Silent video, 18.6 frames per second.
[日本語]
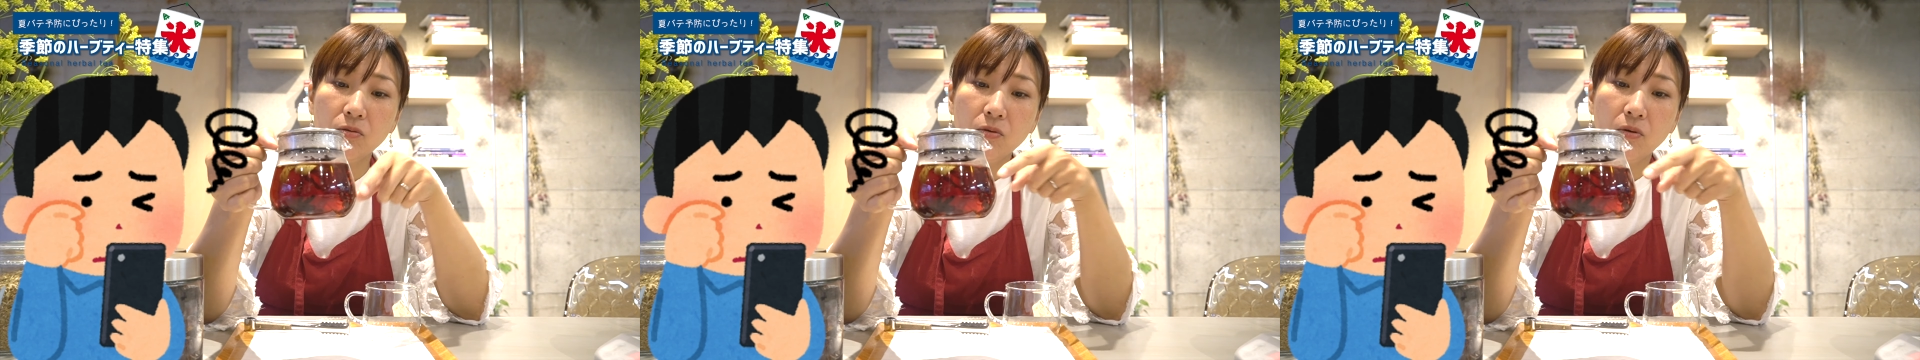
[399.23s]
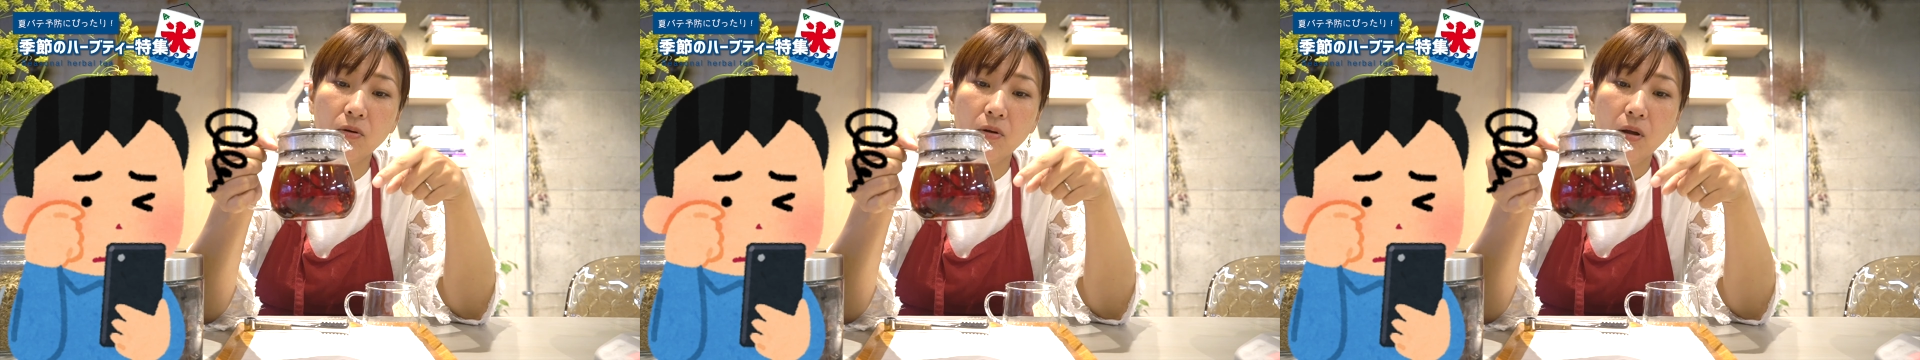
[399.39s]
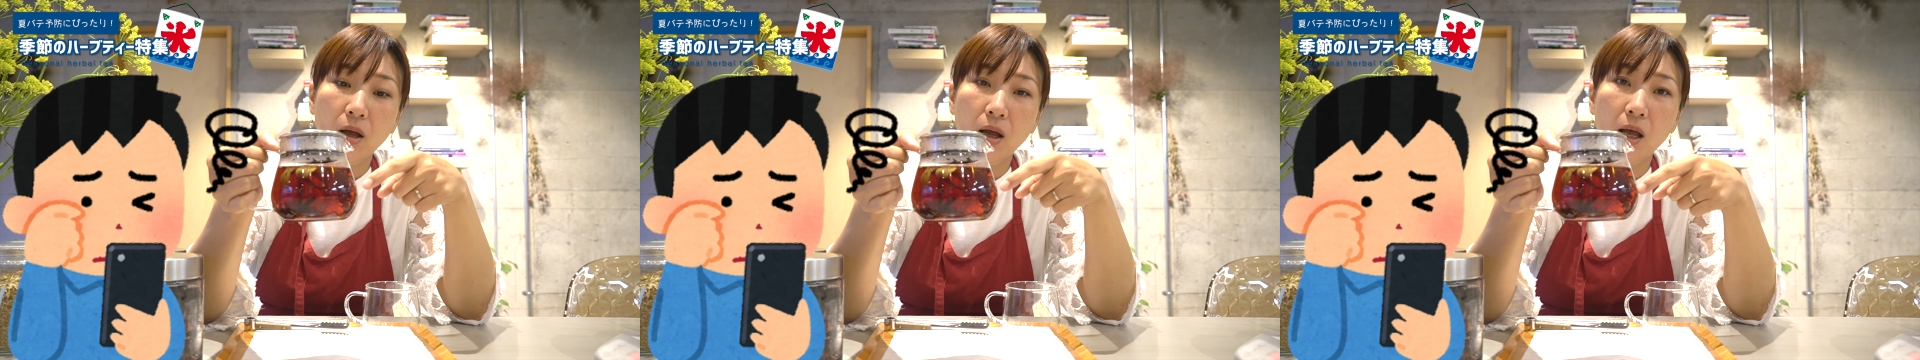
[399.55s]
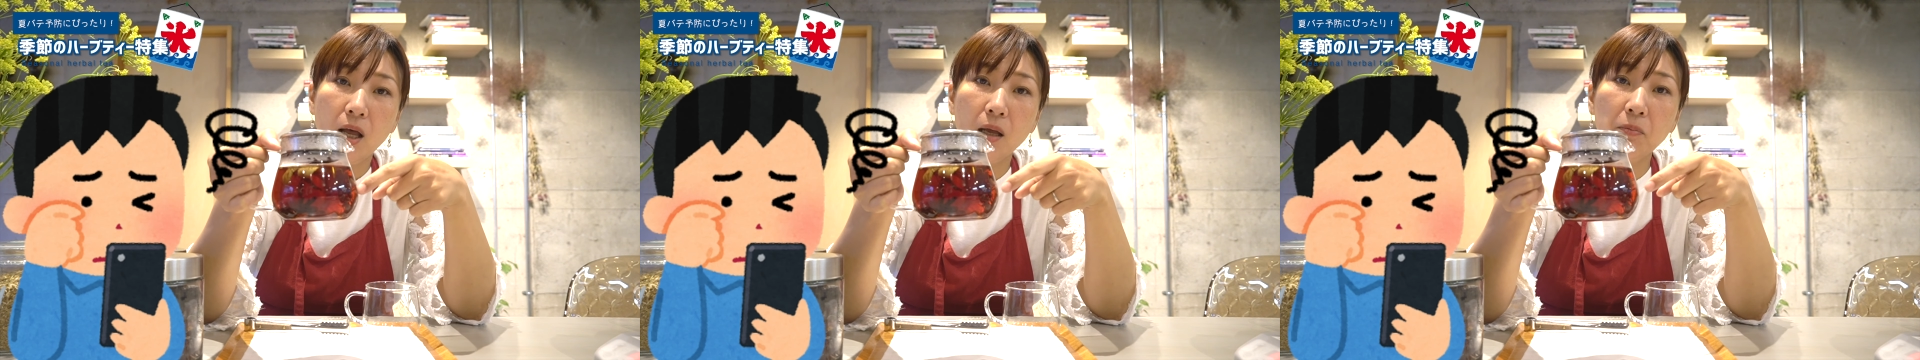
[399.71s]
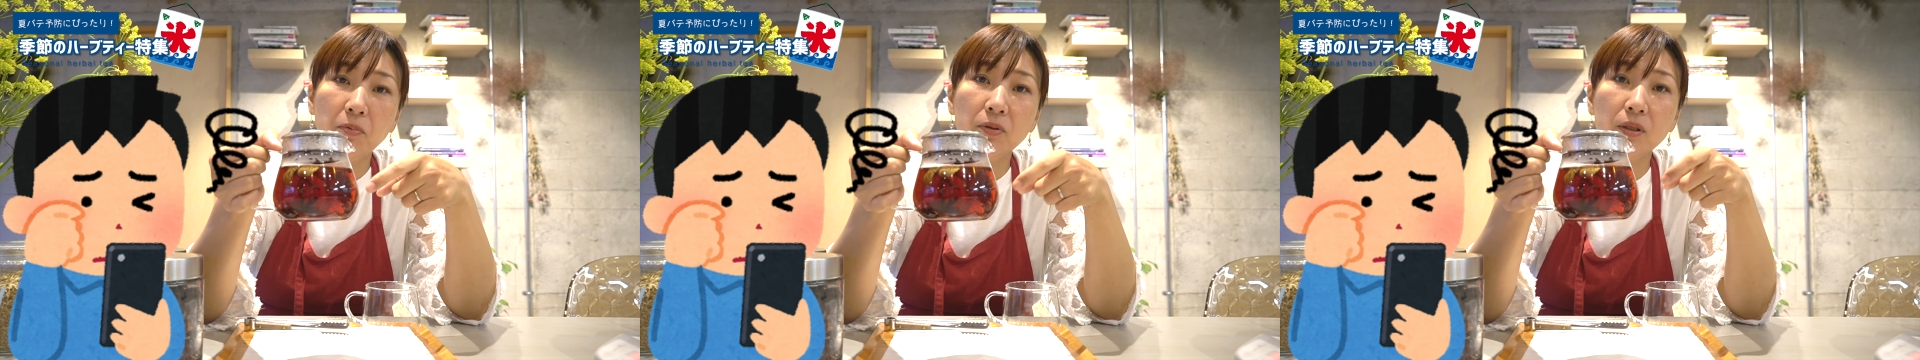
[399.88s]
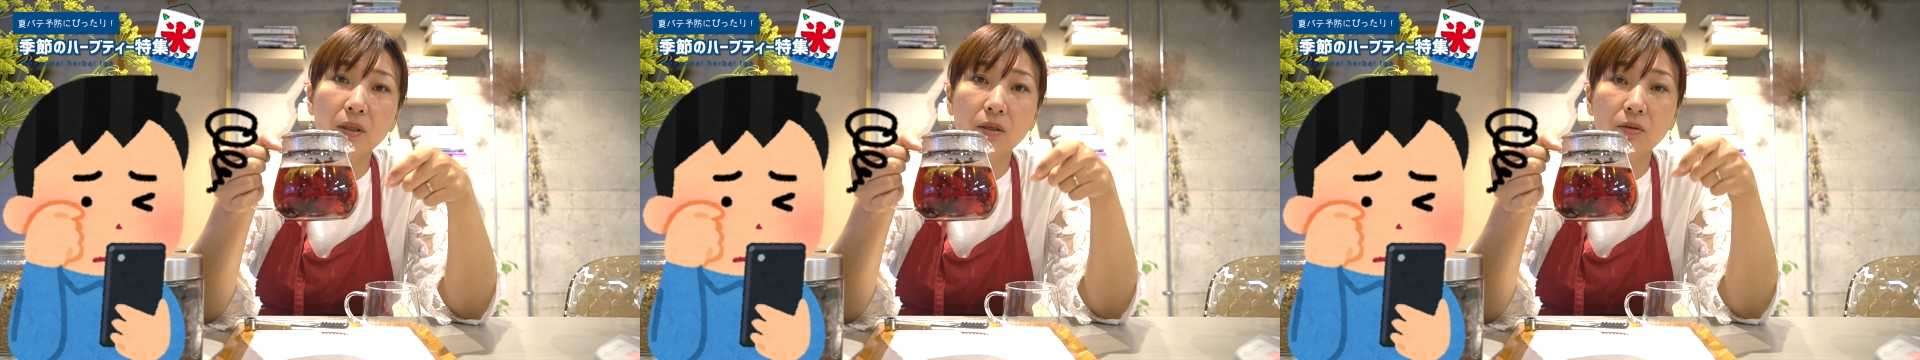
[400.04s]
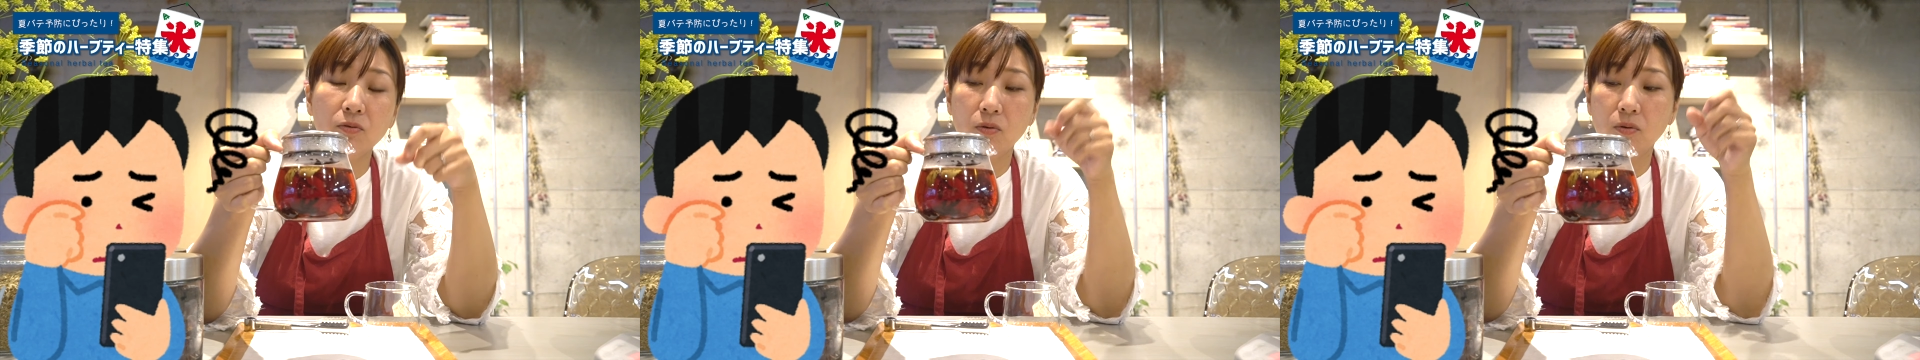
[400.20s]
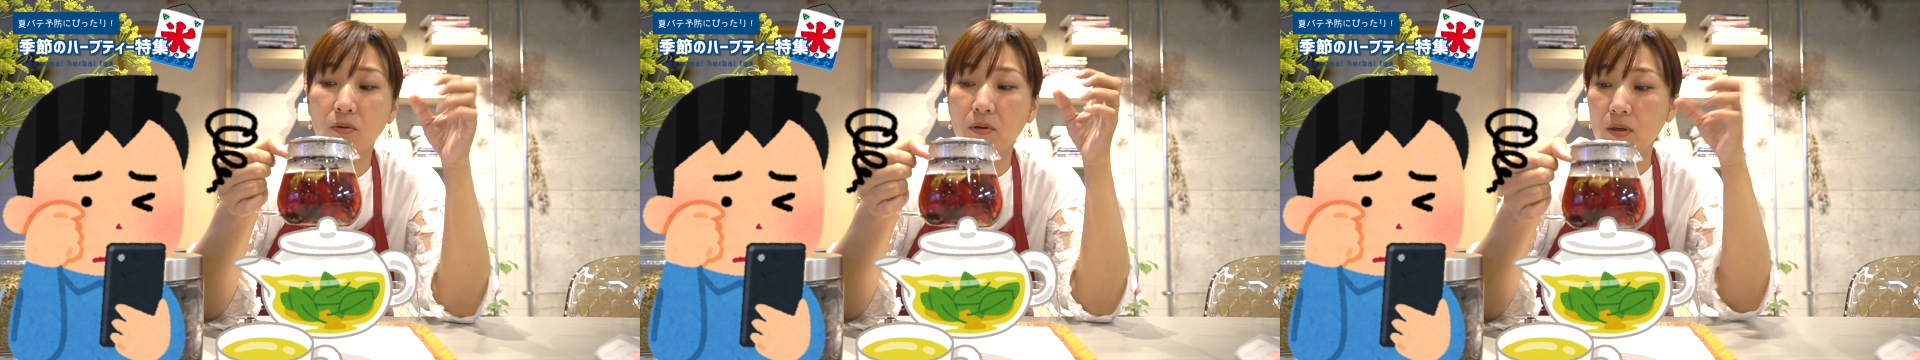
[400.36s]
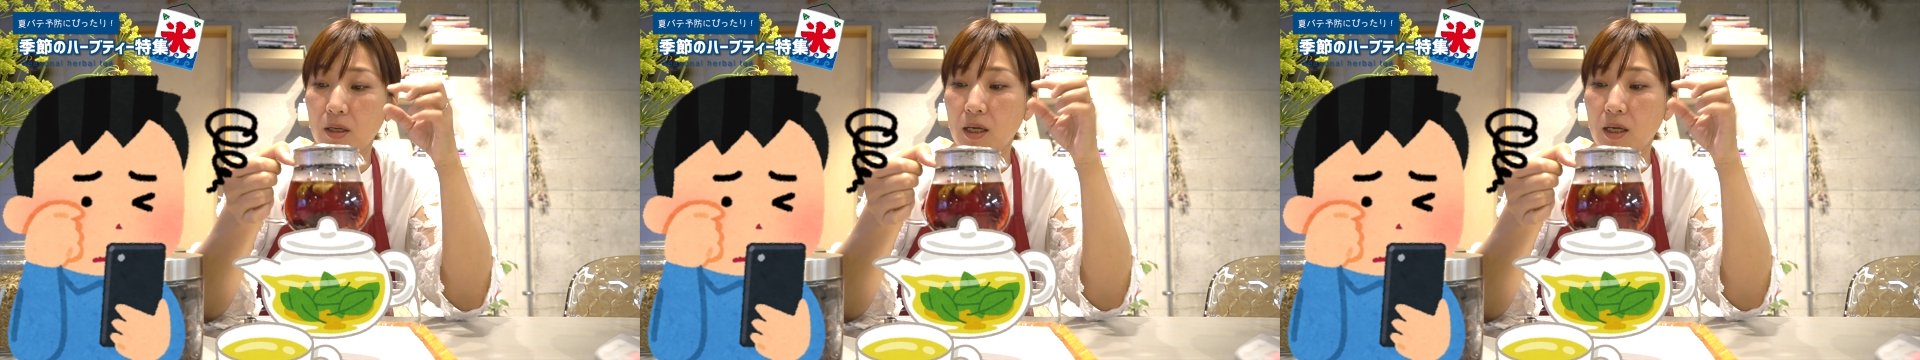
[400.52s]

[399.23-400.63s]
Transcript: このハーブティーを、